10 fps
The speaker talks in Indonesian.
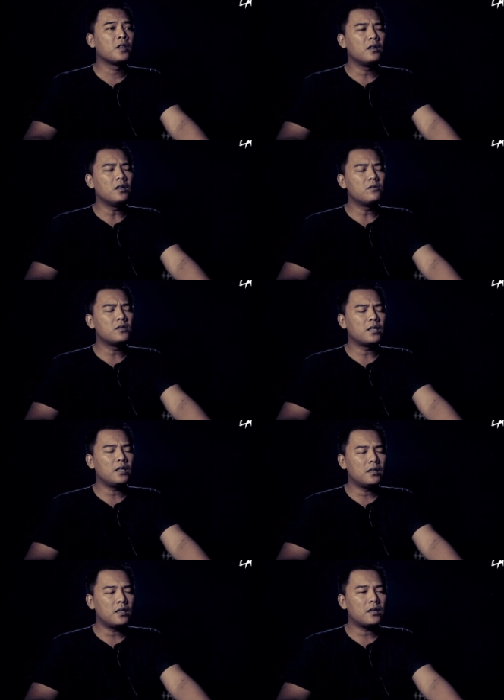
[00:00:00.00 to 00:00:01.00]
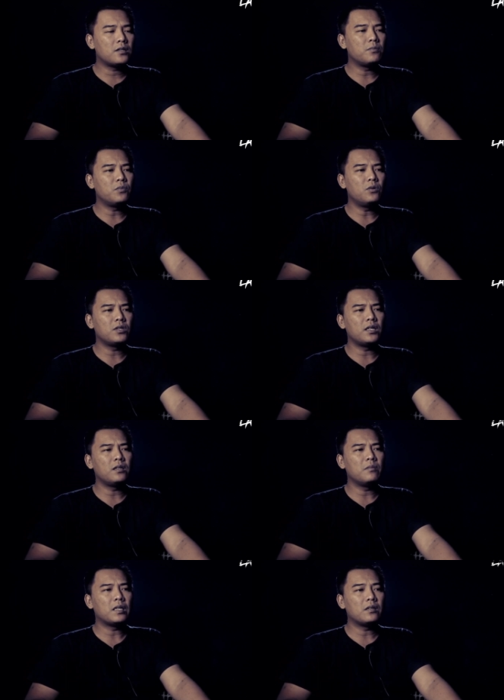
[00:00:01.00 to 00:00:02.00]
itu sekitar 10
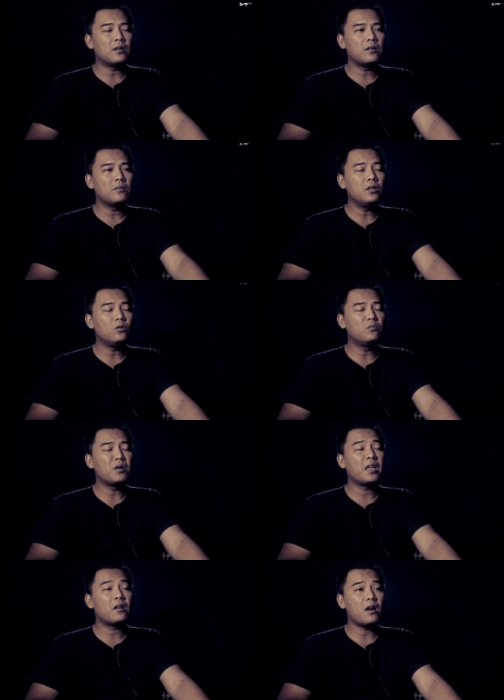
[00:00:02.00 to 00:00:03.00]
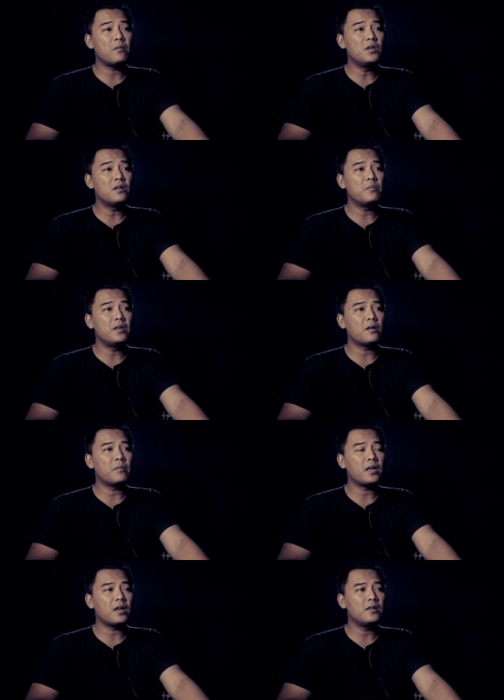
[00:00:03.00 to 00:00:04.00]
cm itu merah bener-bener
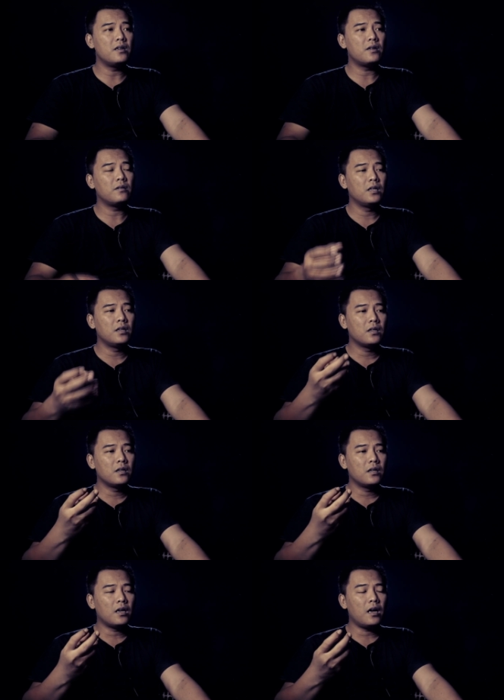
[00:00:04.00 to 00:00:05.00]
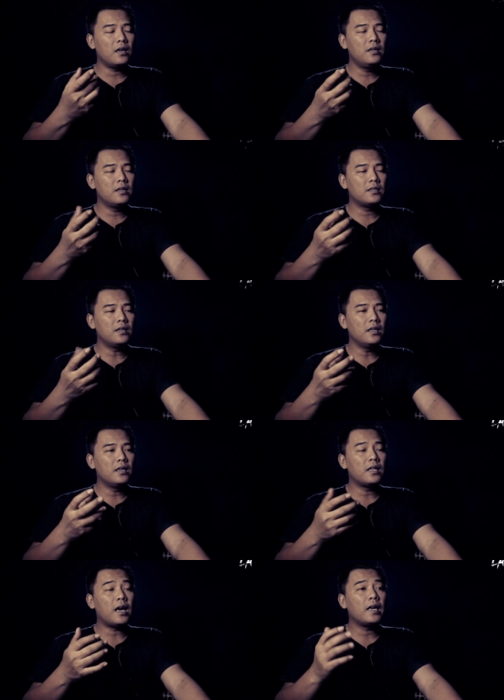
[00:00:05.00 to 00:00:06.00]
merah dan ada
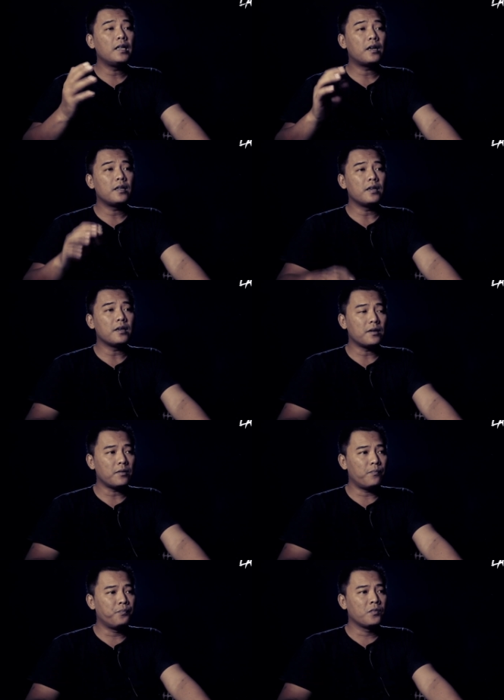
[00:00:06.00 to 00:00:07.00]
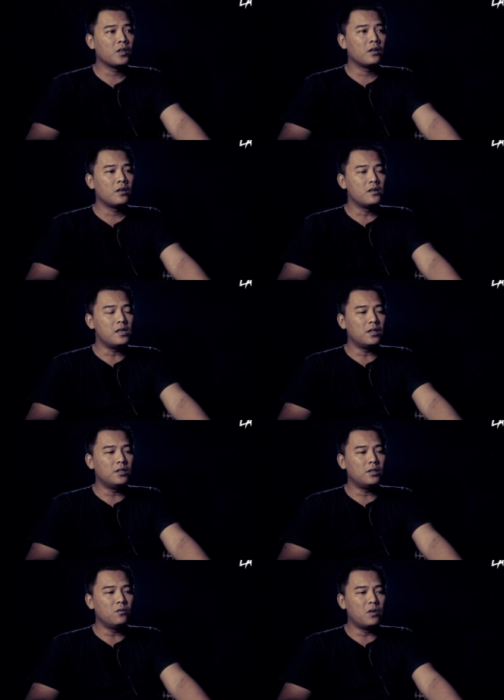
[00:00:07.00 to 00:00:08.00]
sedikit airnya. Nah, di
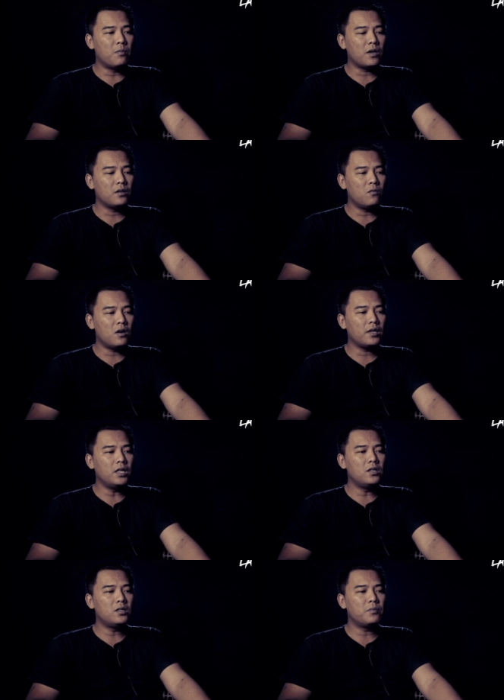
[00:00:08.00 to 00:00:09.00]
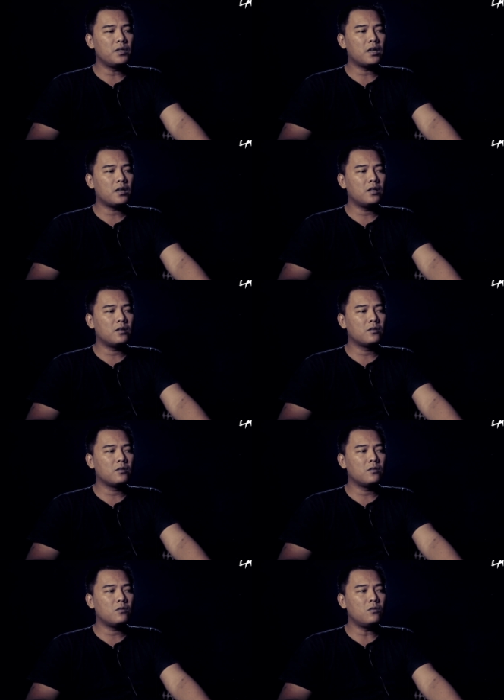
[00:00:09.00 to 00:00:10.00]
situ bapaknya, wah ini sih penyakit
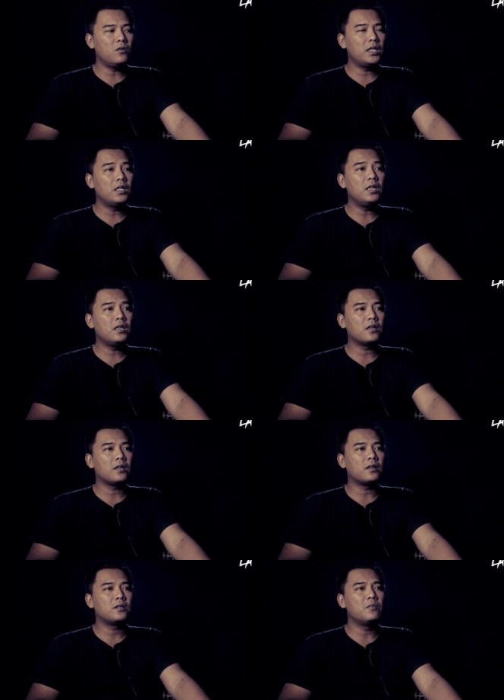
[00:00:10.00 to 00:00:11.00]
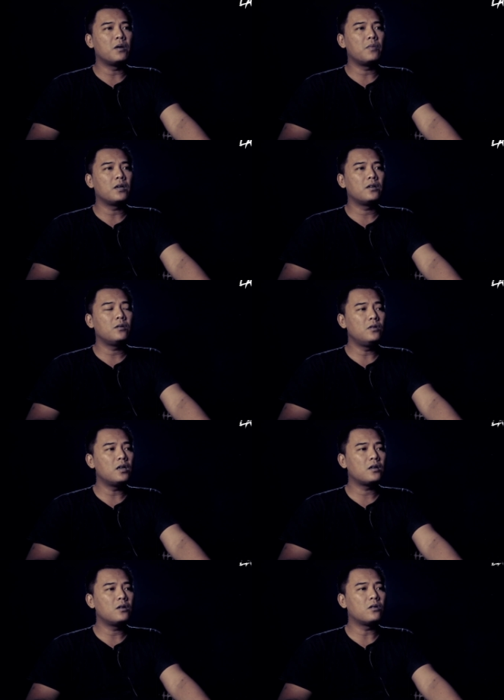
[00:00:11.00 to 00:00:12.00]
kulit nih katanya kasih bapaknya.
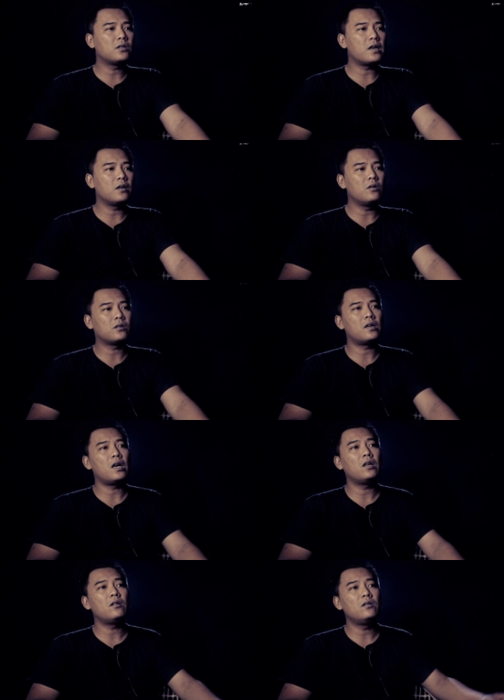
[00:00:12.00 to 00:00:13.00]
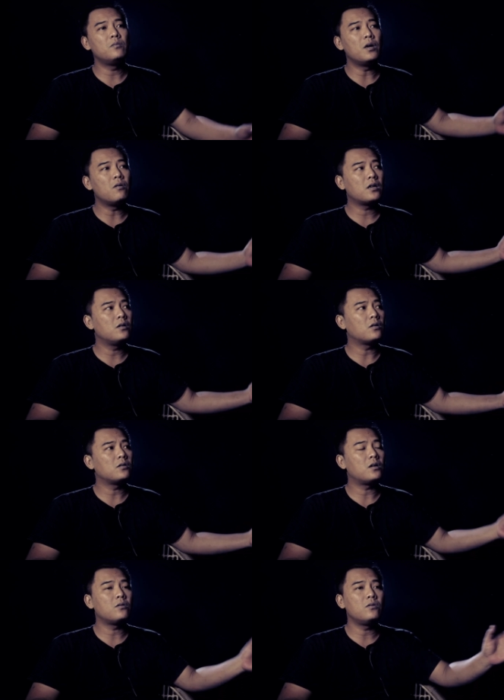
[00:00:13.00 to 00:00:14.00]
Udah ke dokter, ke dokter airnya dibawa ke
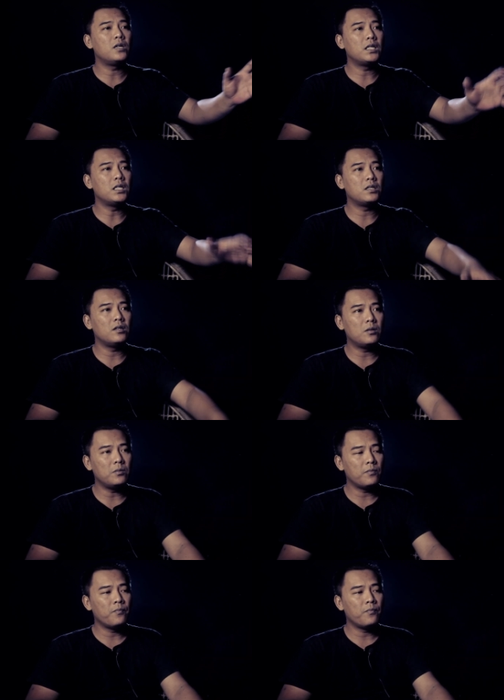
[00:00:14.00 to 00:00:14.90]
dokter kulit di situ.